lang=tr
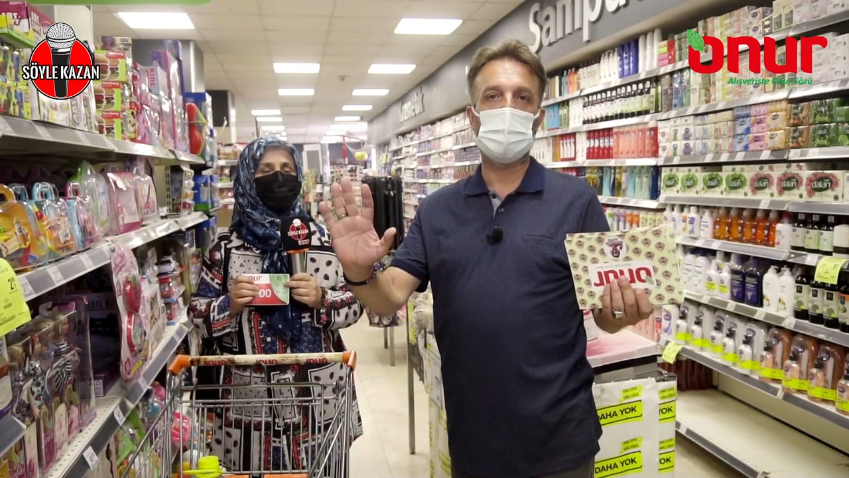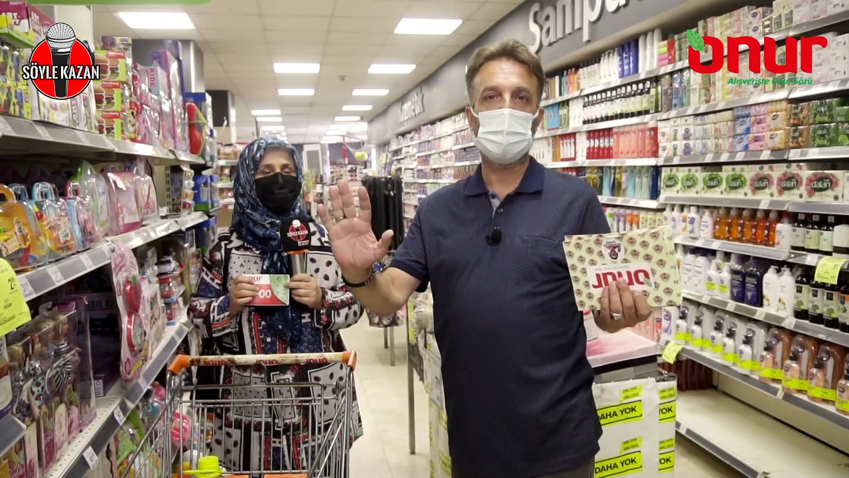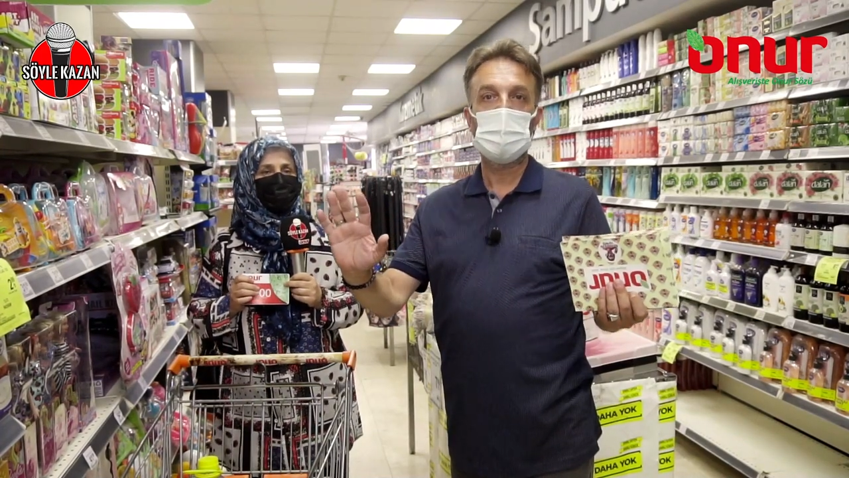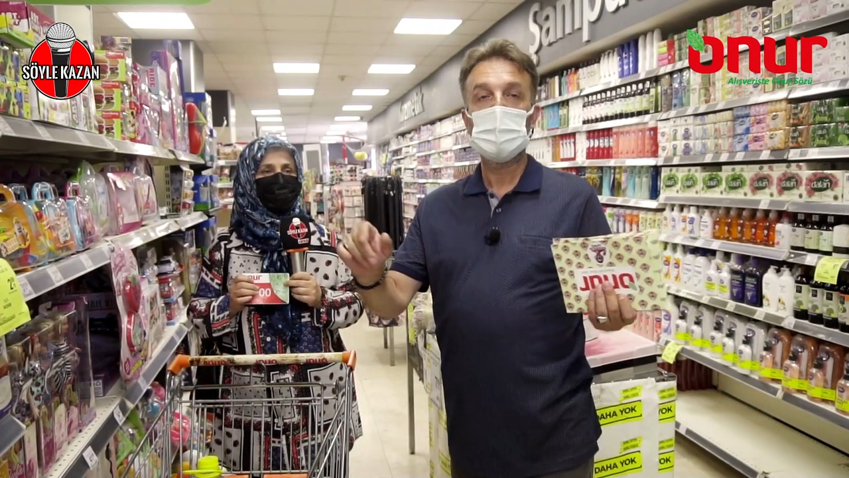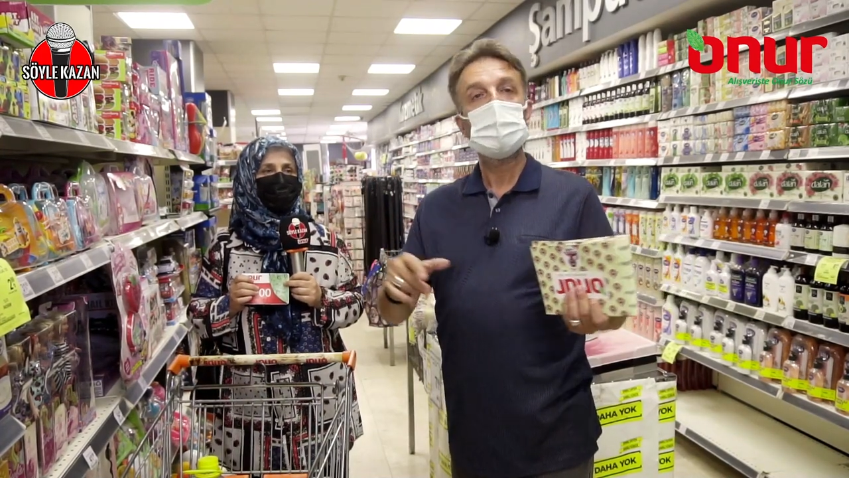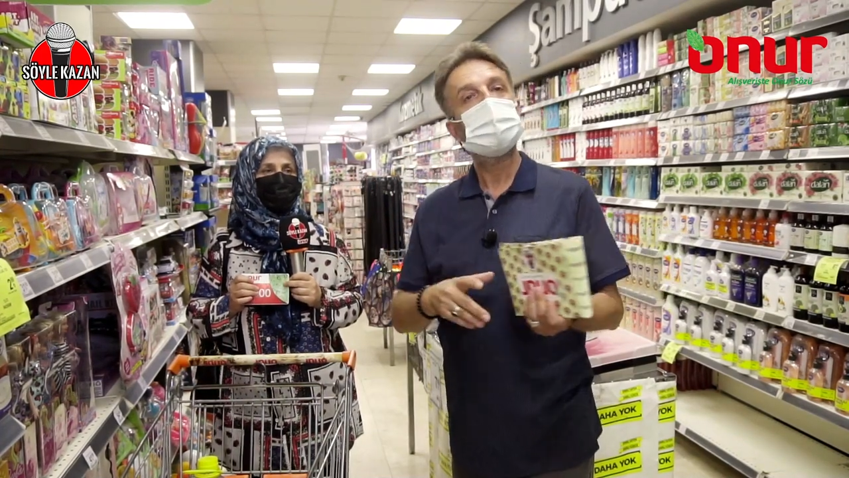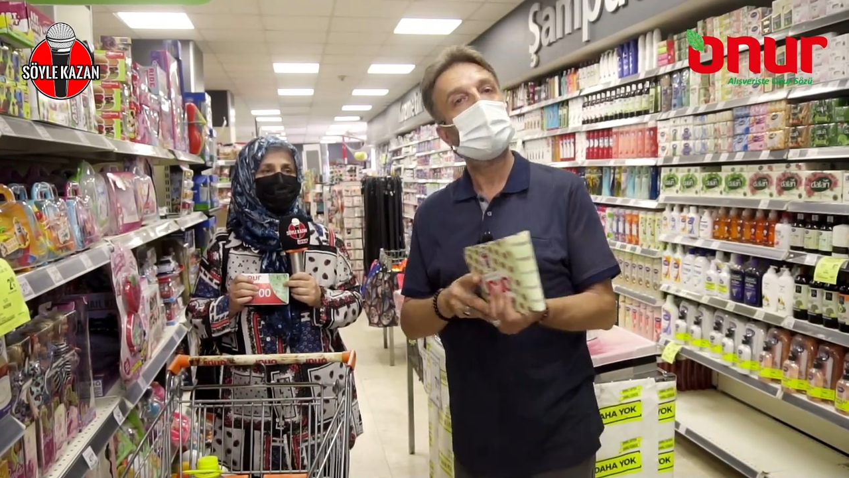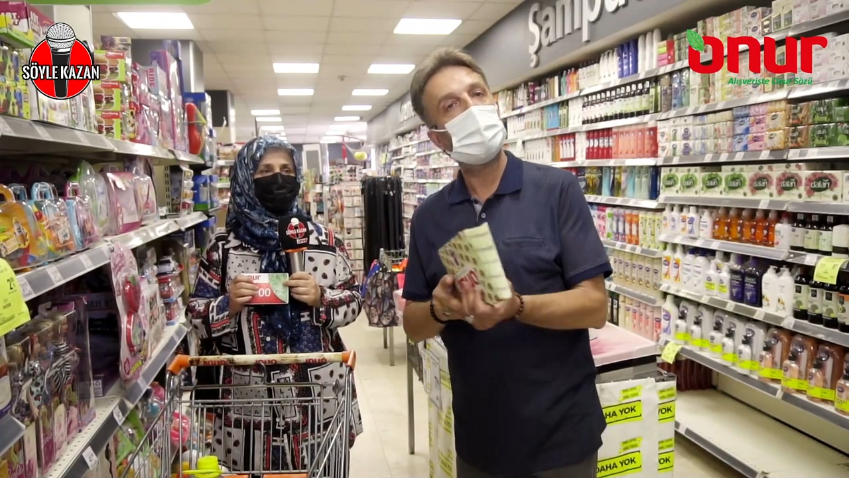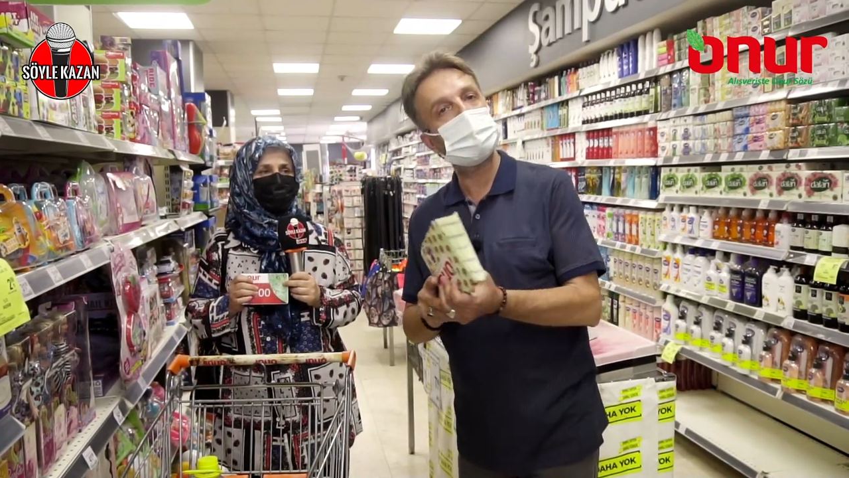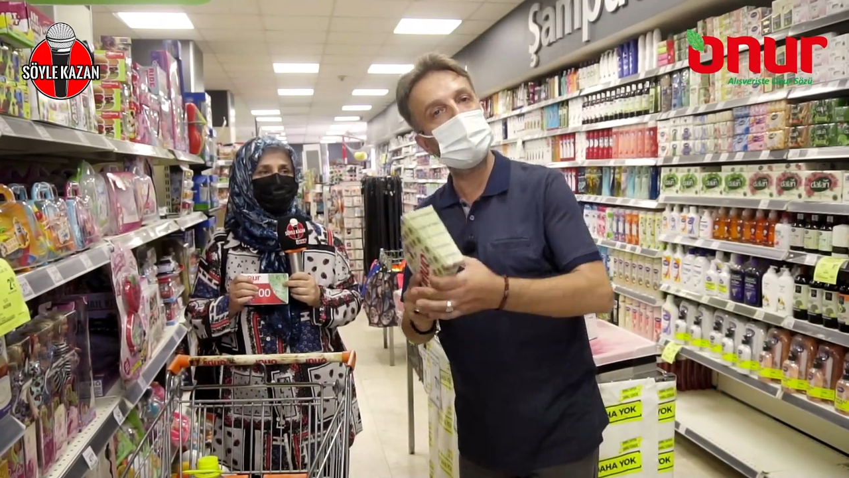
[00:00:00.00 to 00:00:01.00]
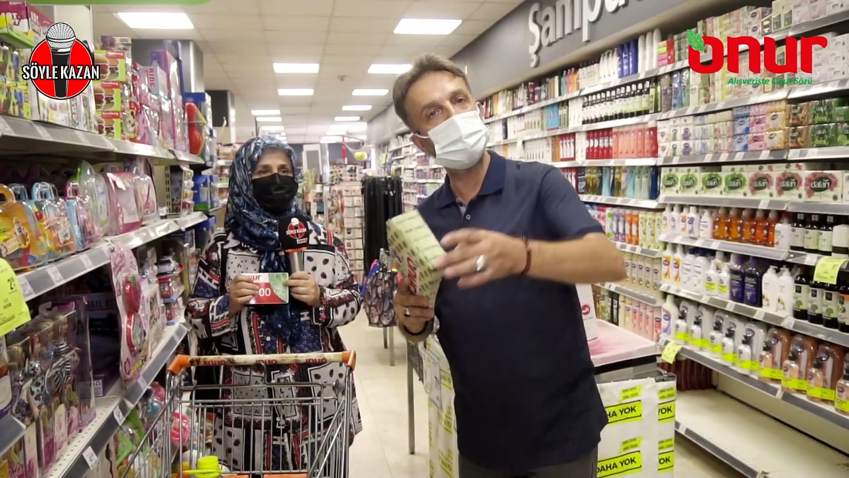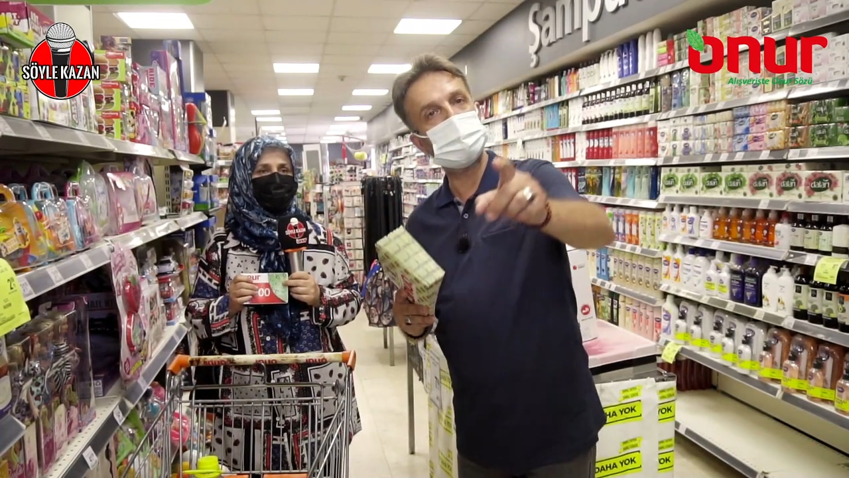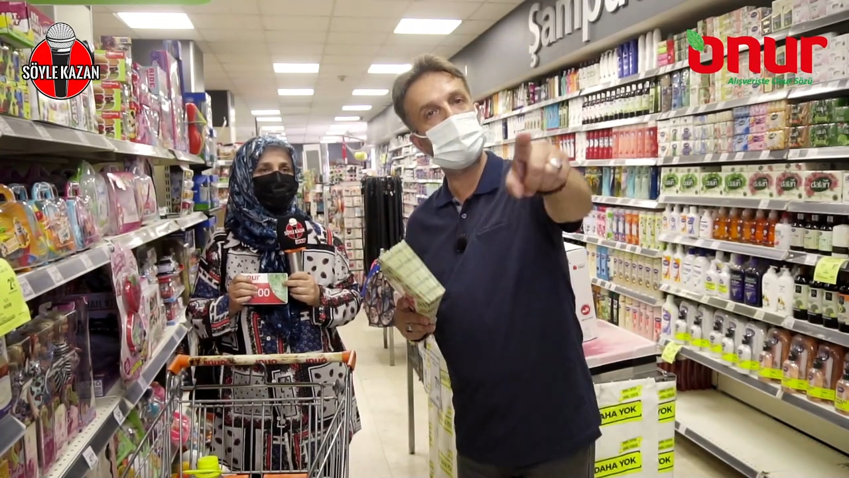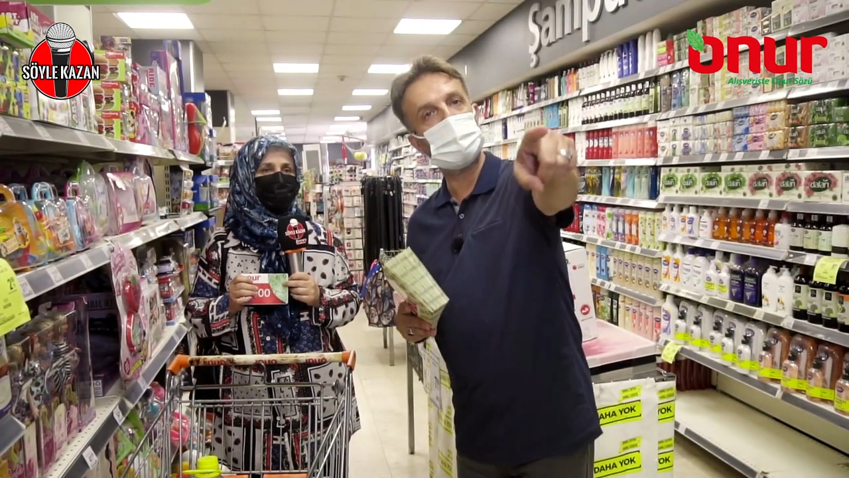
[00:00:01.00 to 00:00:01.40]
Evet aynen. Hatırlıyor musun